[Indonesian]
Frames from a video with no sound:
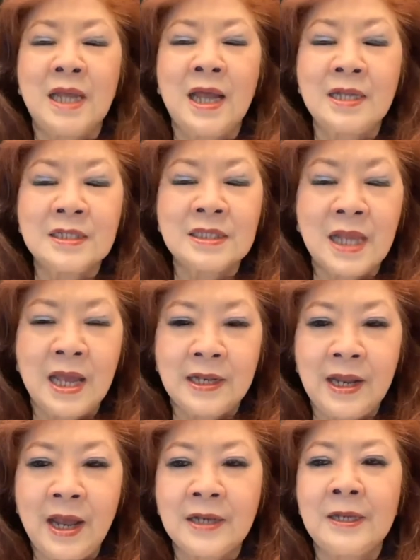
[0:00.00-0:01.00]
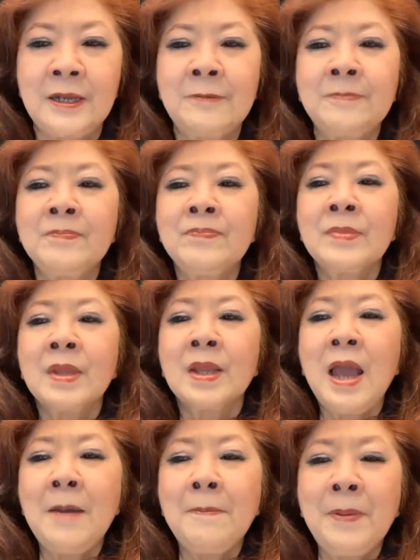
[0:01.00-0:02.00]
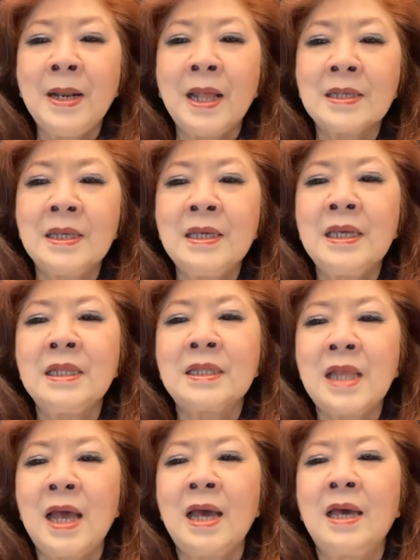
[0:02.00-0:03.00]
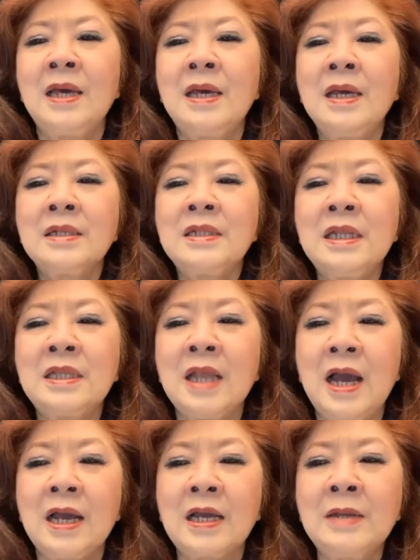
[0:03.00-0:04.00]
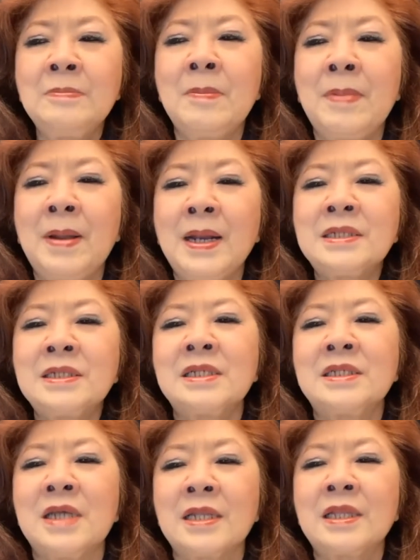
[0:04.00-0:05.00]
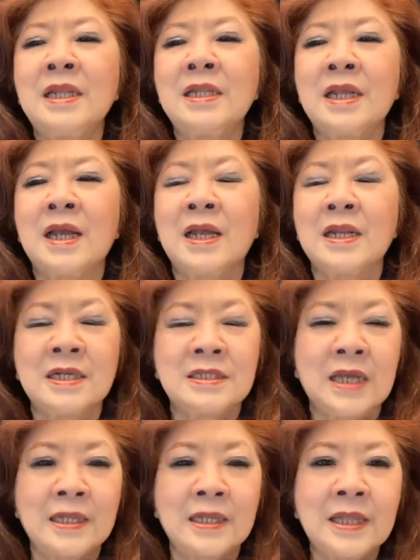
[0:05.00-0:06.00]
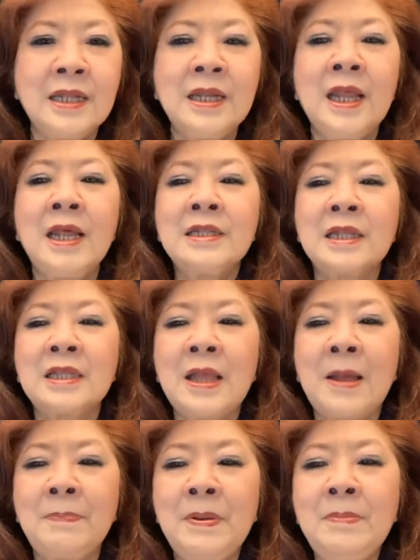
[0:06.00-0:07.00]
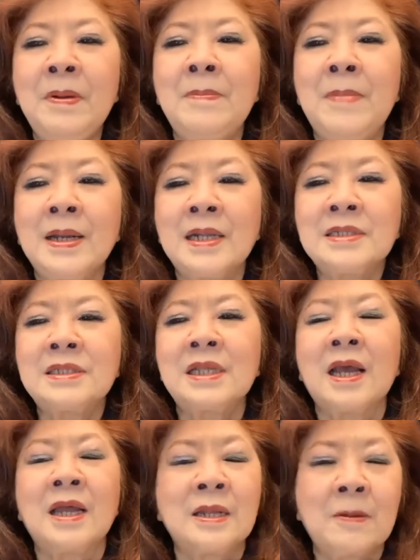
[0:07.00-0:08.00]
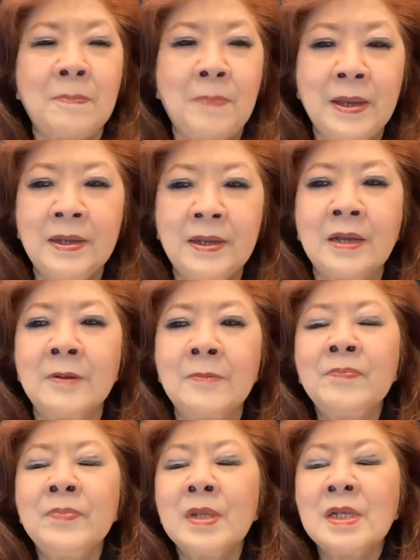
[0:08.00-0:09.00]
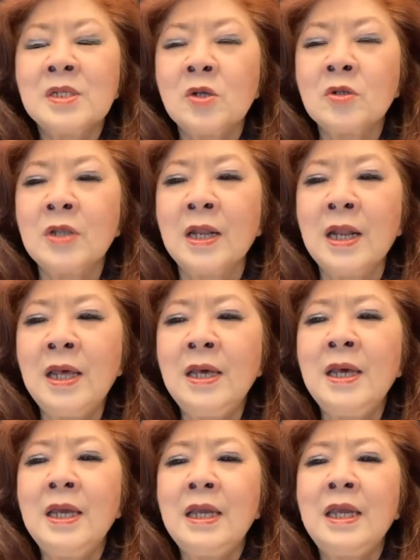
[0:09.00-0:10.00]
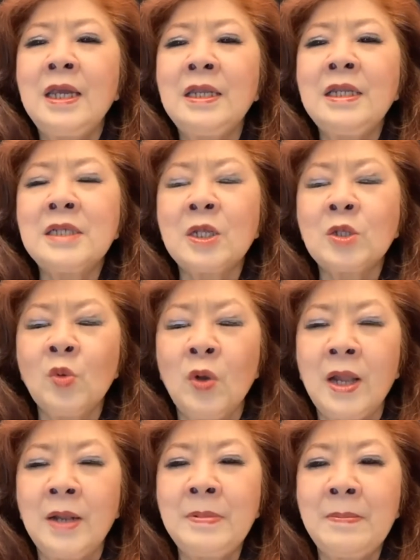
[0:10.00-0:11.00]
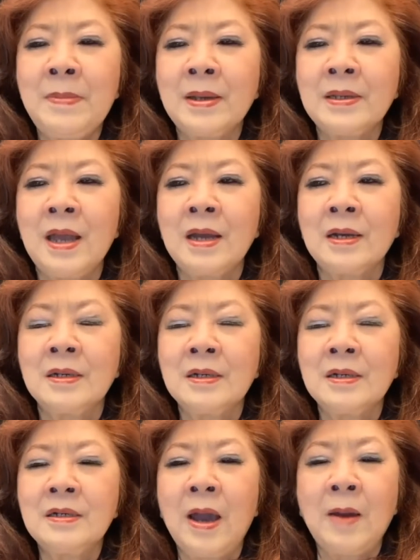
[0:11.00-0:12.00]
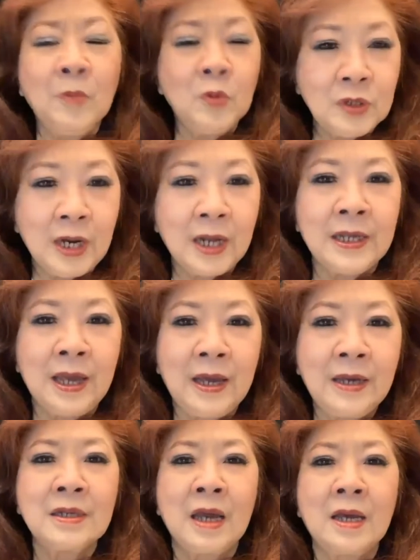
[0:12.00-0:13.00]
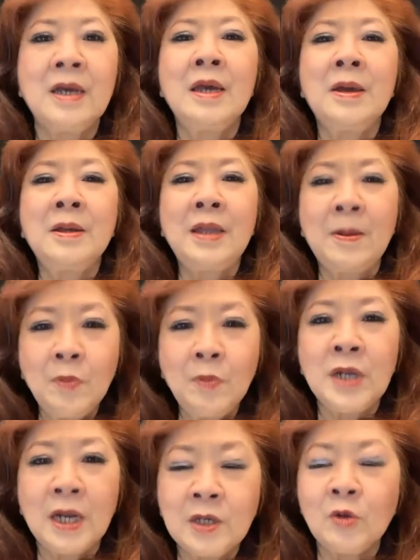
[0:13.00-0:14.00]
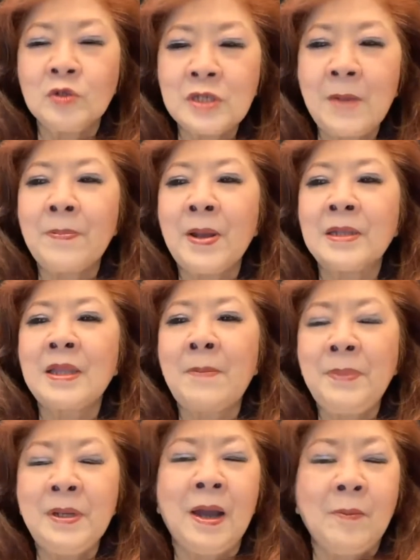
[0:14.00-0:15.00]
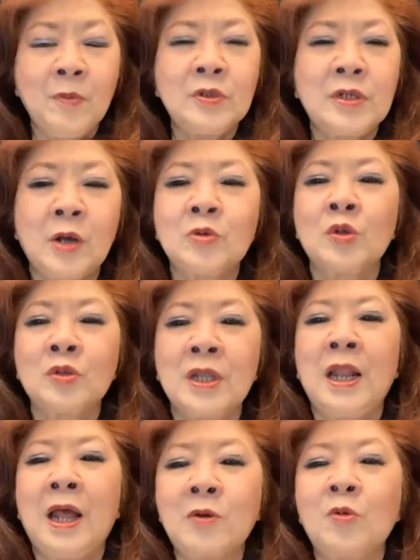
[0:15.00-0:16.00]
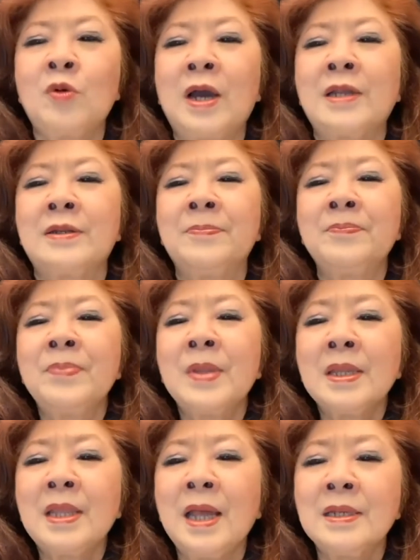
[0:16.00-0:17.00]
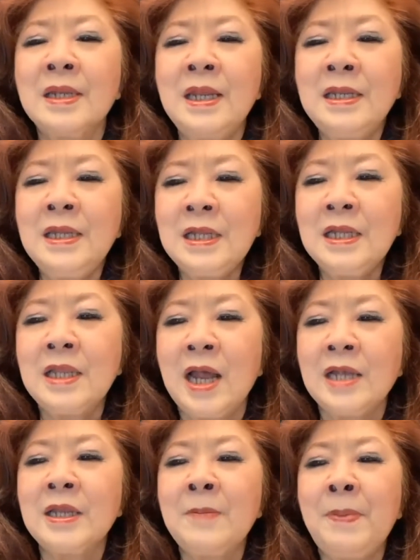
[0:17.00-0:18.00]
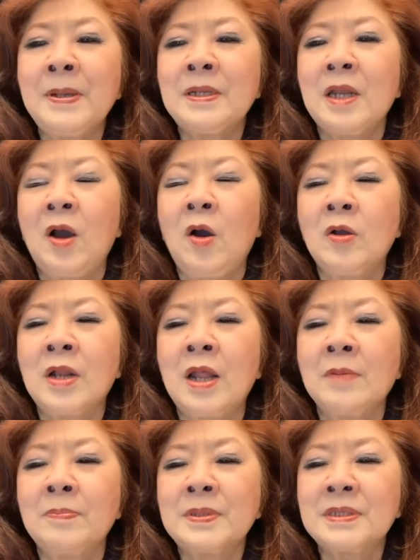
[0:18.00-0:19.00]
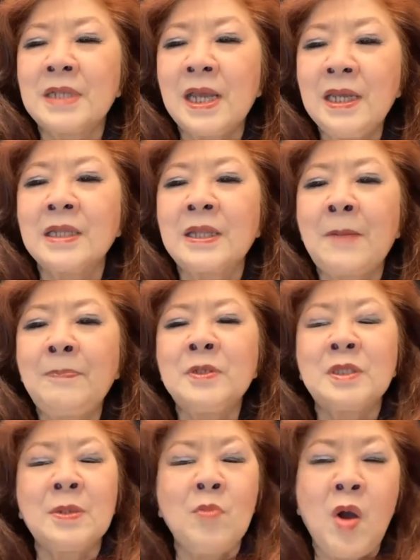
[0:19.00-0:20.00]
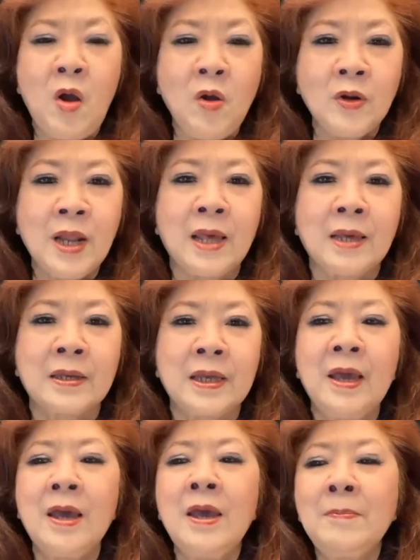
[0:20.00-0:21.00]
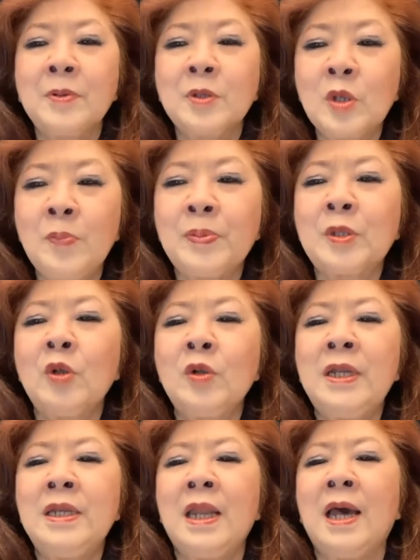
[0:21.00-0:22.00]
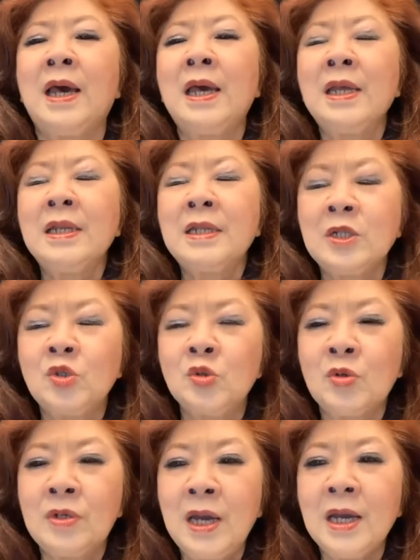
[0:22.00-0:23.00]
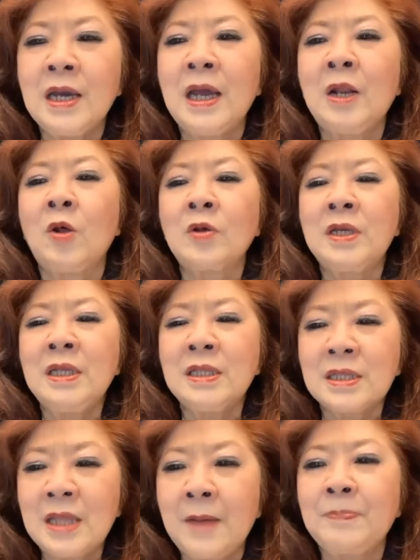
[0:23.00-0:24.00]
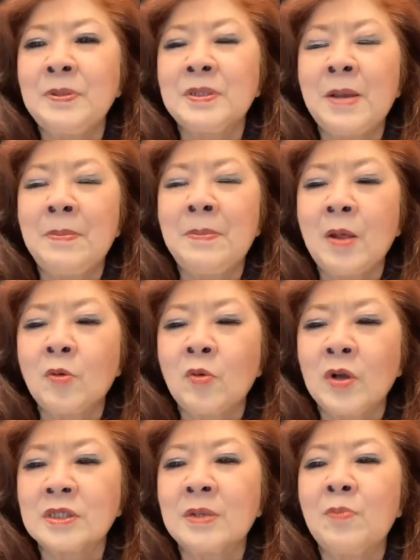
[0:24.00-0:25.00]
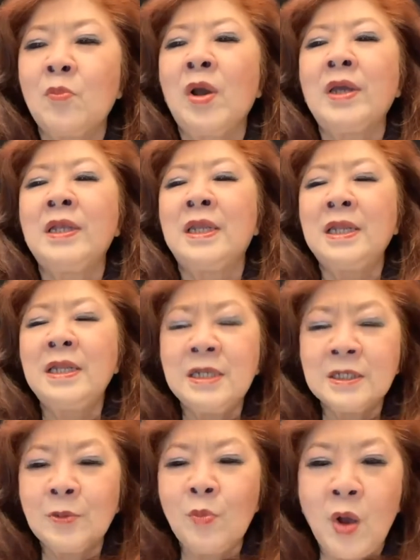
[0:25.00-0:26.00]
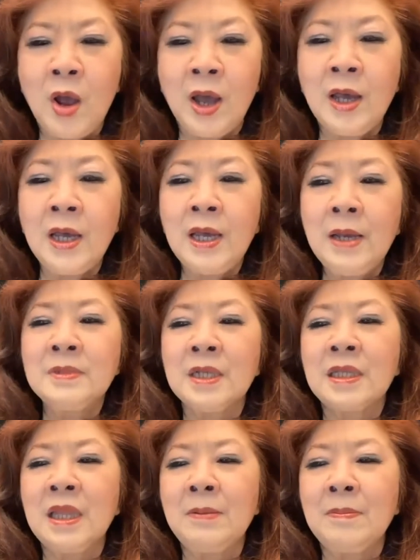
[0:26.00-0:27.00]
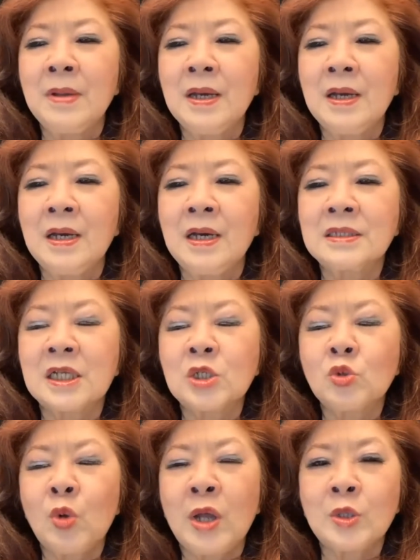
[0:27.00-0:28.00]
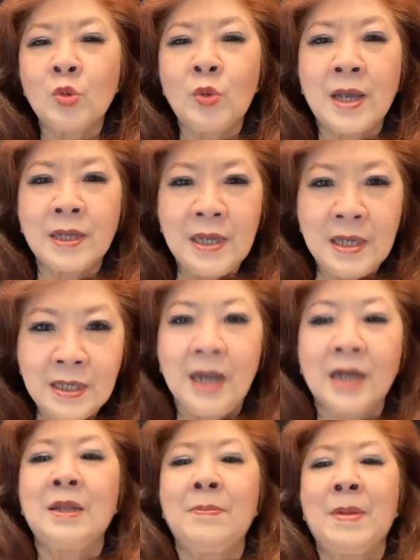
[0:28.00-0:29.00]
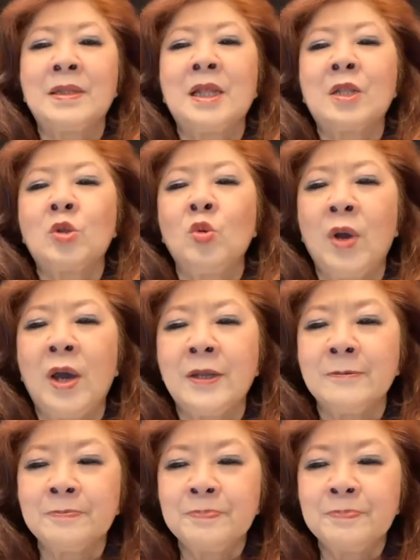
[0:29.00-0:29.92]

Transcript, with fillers: sehari-hari. Apalagi kita tidak akan membalas kejahatan dengan kejahatan, tetapi membalas dengan kebaikan. Saudara, ini satu hal memang yang nggak mudah ya, nggak ya mudah diucapkan, tapi nggak mudah untuk dilakukan. Dan ini tidak hanya pada orang percaya, tapi semua orang ya betul-betul indah dan juga kalau kita bisa melakukan semua ini ini semua menjadi eh, sesuatu yang indah di mata Tuhan